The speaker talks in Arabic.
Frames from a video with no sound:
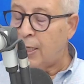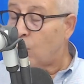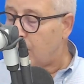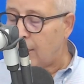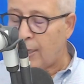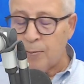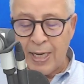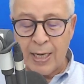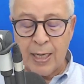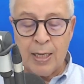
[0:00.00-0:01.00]
وقلناها
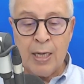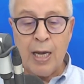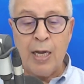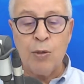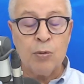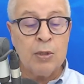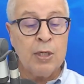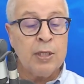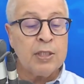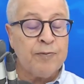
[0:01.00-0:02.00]
البارح انه
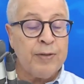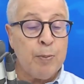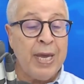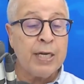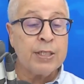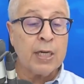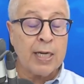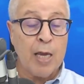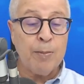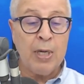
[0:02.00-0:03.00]
شفنا بارجه
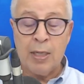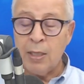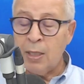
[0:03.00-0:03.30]
كامله